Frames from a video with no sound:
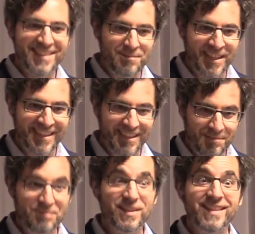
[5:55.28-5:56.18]
Lieber Herr
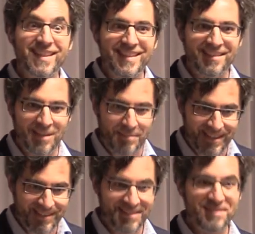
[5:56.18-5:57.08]
Karimi, vielen Dank, dass Sie
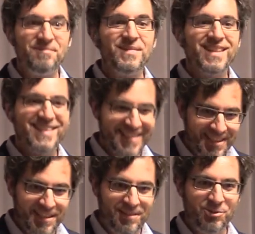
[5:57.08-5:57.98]
dabei sind,
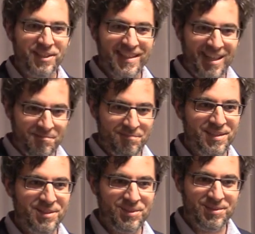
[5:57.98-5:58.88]
dass Sie heute Abend
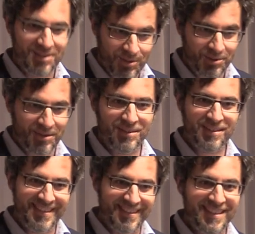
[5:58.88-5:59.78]
mit
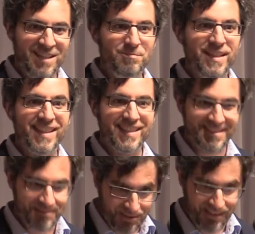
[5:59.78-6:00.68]
uns diese Themen
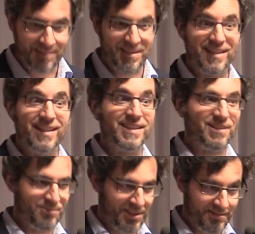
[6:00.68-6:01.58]
bedenken und Sie haben jetzt gleich
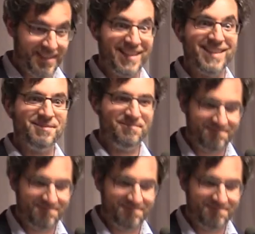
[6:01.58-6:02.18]
das Wort. Vielen Dank.